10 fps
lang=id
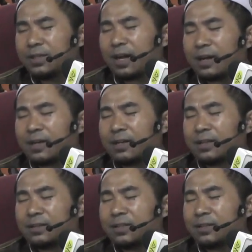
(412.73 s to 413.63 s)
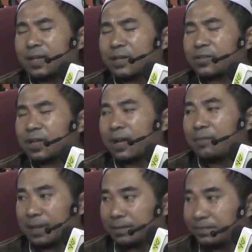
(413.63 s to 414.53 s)
di akhirat dia nak
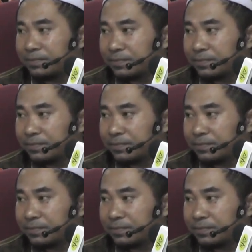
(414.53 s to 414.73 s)
selamat.